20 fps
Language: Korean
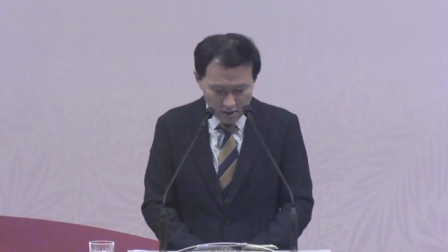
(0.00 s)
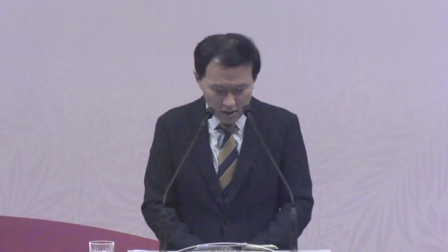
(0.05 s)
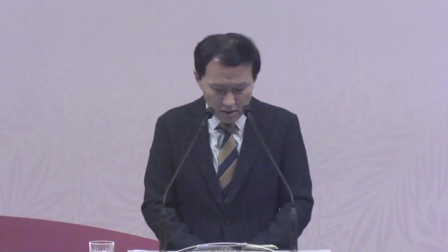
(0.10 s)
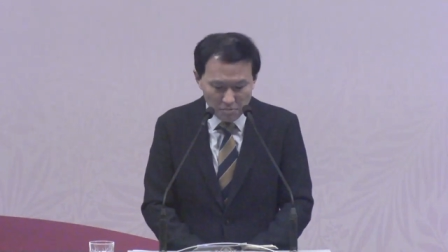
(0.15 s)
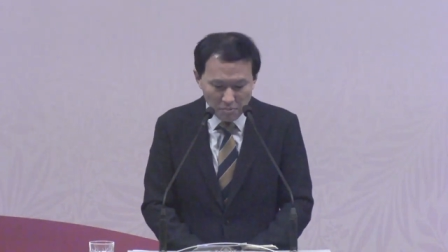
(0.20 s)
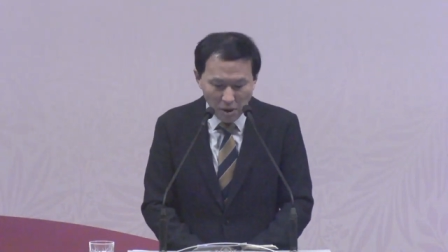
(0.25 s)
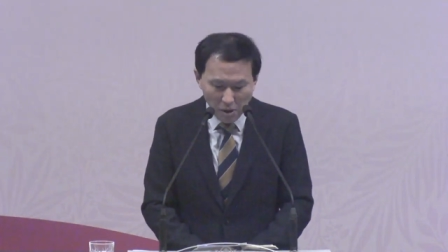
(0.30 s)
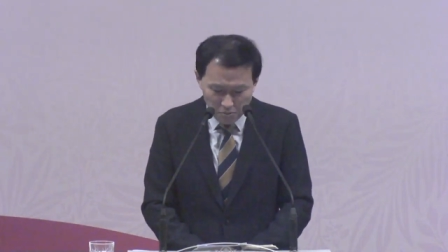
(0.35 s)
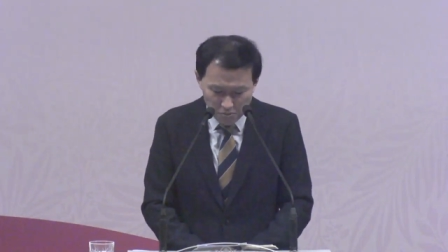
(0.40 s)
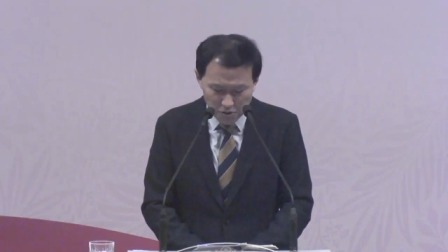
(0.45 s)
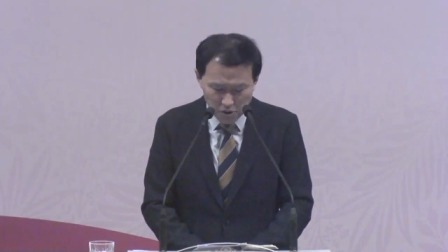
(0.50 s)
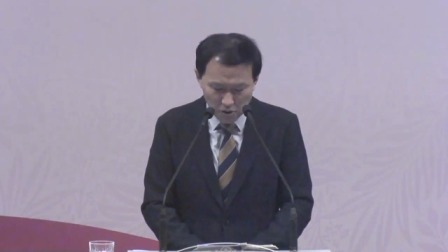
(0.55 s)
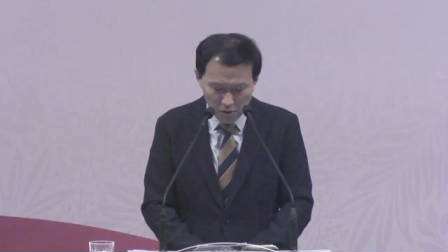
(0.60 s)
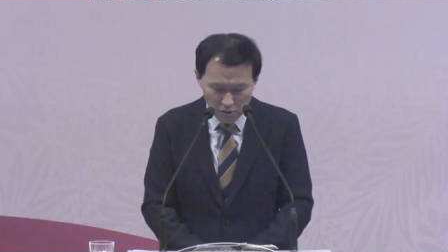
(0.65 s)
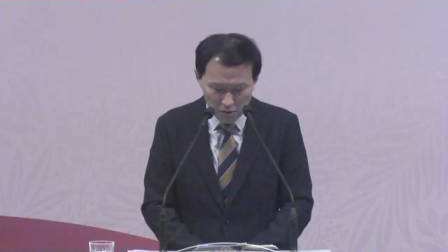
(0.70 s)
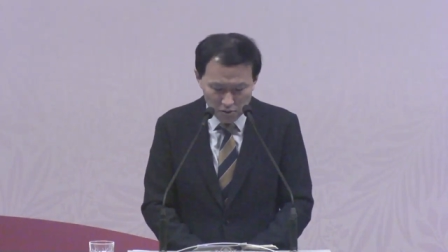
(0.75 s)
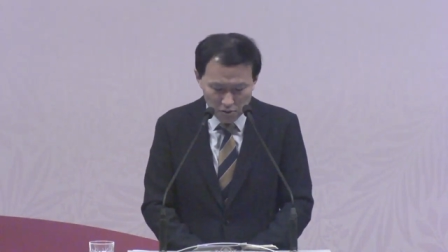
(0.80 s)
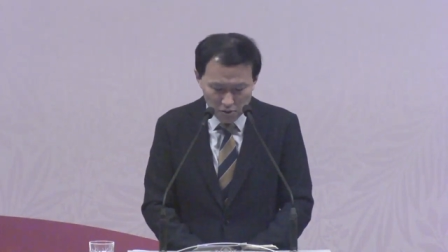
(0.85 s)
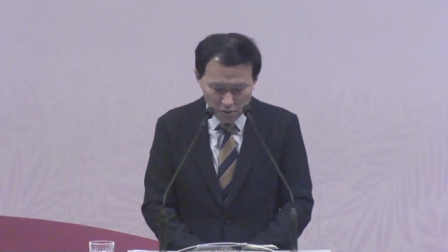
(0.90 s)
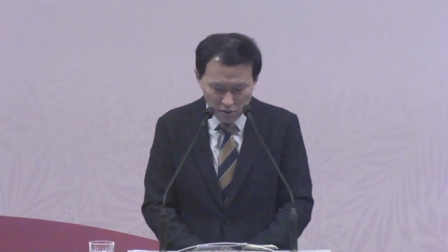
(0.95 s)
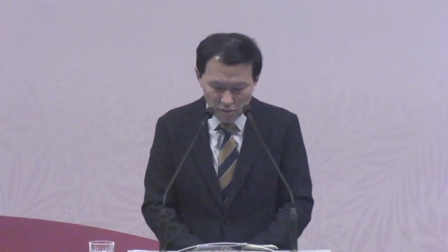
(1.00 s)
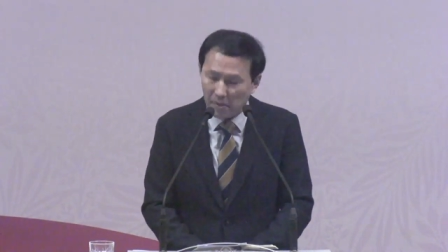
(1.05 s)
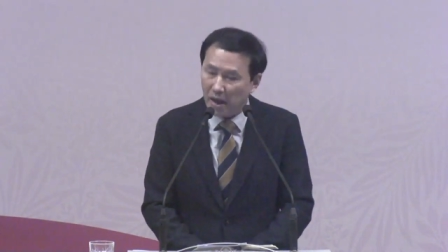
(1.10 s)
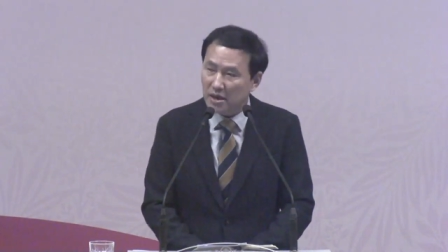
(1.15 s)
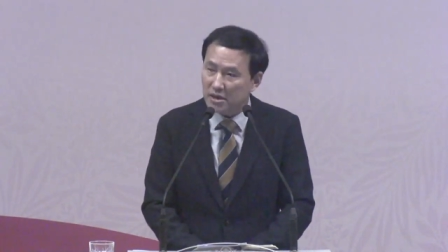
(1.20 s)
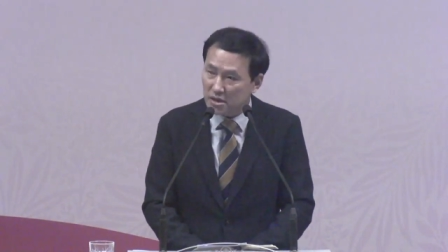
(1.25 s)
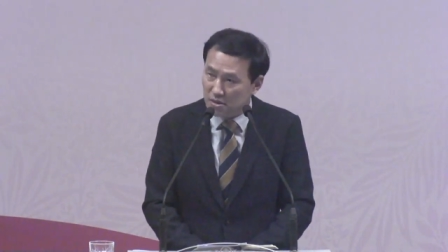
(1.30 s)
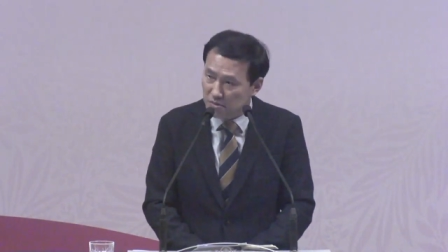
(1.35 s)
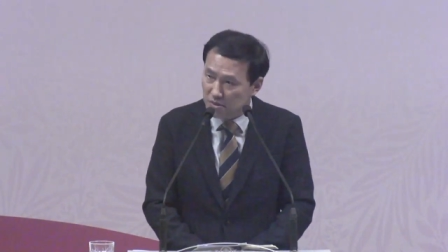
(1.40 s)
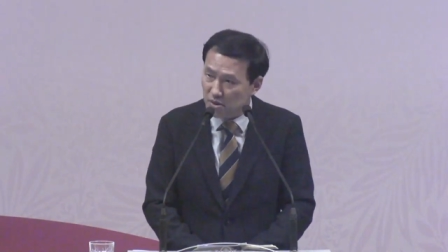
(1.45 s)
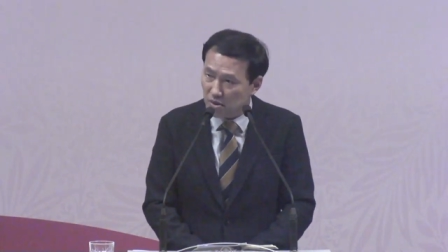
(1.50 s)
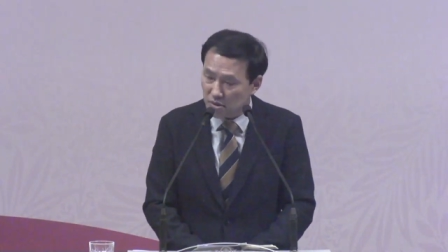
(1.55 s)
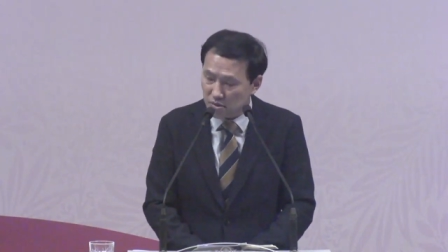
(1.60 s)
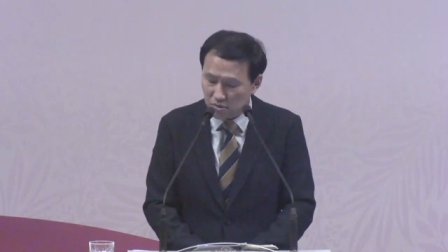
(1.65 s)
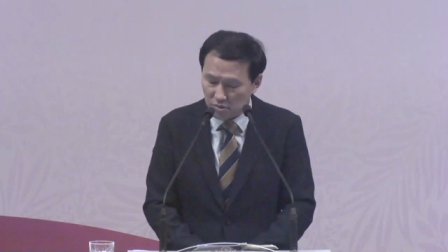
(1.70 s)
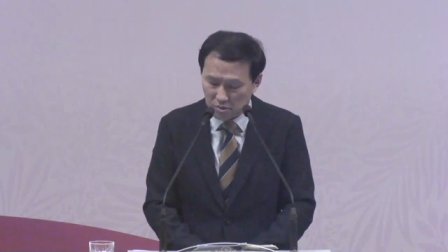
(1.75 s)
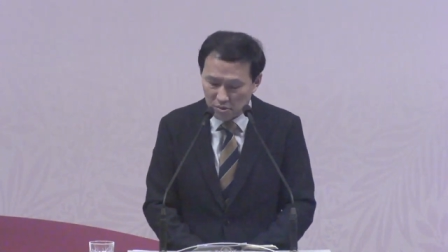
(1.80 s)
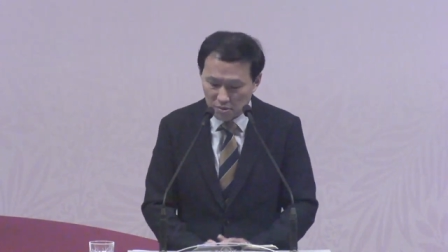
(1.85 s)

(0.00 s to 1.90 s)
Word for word: 이건 법적으로도 그렇고 말씀적으로도